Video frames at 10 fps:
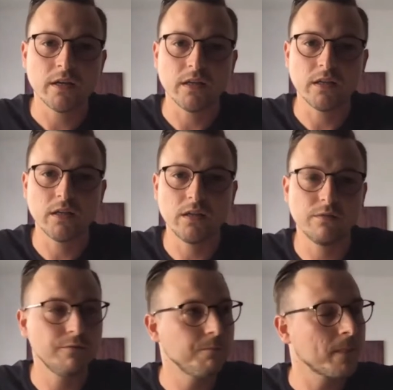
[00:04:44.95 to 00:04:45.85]

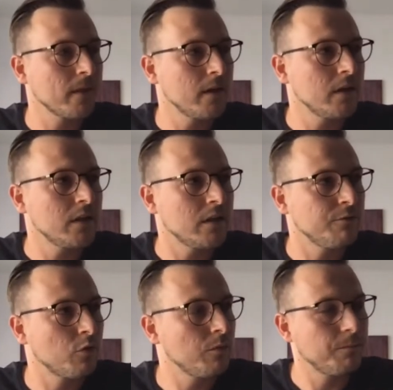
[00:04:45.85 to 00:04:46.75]
i, ale,
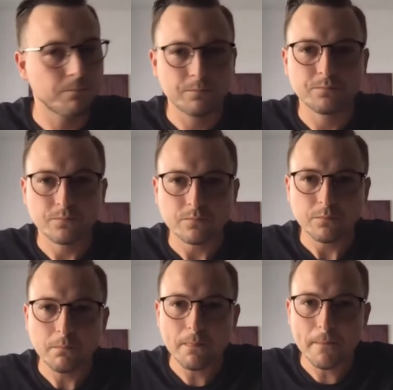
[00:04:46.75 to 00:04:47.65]
ale domy z małymi
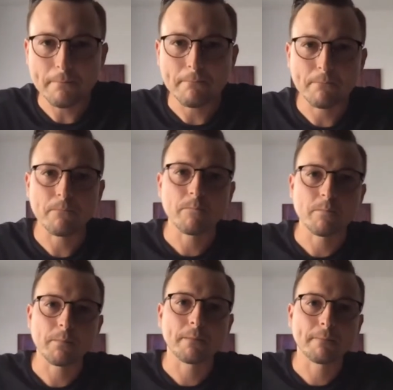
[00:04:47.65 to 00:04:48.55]
oknami to nie jest
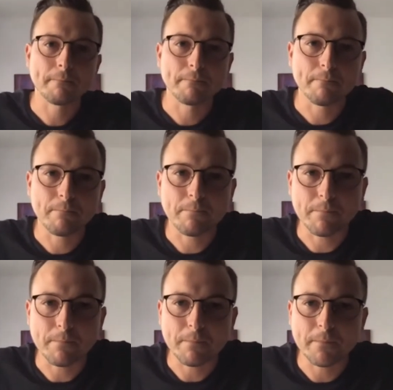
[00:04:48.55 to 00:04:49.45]
coś, co na co
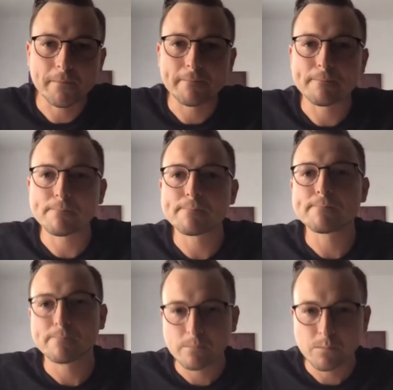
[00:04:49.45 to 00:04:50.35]
dzień proponuje
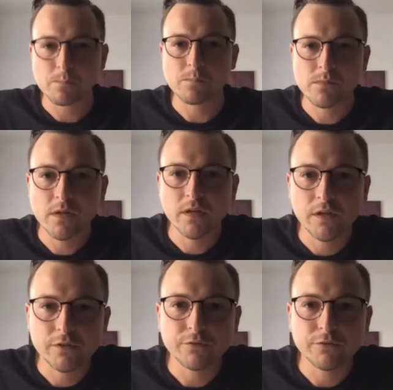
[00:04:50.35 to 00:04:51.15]
KWK Promes.